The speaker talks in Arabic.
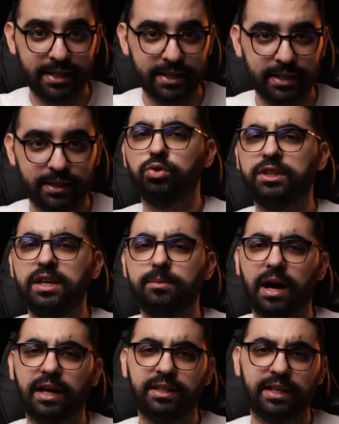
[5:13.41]
ليه
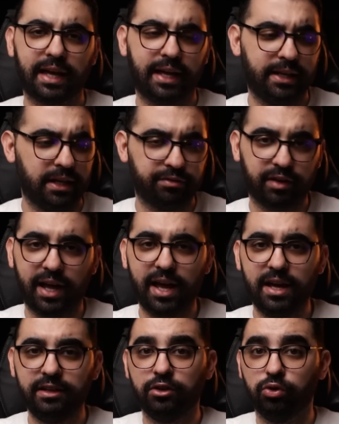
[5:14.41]
وديما غادي نخليه فرحان